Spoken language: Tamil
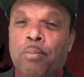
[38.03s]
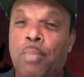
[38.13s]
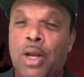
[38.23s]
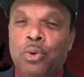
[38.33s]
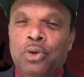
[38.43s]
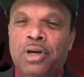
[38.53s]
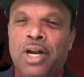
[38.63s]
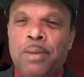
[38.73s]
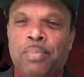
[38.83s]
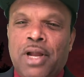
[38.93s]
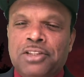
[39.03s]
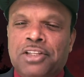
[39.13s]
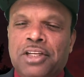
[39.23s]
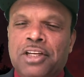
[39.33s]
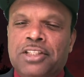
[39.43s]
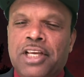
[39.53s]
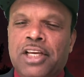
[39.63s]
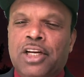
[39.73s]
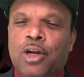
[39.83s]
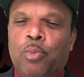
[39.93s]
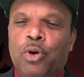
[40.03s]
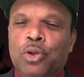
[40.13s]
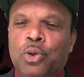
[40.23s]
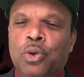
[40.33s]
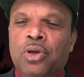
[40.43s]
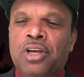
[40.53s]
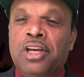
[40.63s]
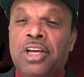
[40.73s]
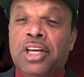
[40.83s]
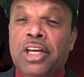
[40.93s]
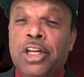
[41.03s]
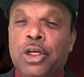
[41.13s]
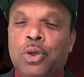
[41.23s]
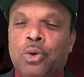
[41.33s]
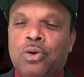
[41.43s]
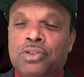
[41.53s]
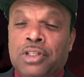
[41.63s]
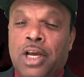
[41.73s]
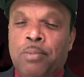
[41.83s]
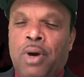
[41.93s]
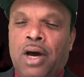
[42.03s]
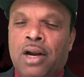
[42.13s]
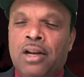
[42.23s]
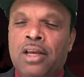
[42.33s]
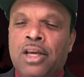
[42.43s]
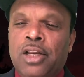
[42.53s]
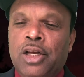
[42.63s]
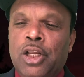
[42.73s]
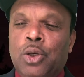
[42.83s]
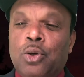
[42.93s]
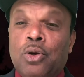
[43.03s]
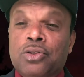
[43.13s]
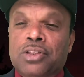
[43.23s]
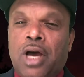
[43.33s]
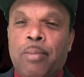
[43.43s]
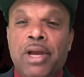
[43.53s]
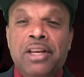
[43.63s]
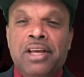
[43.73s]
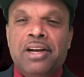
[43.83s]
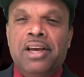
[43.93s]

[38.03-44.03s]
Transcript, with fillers: பலூன்களை பிளாஸ்டிக்கில் செய்கின்ற பொழுது நிட்டோ சர்பார் நிட்டோ சமைனர்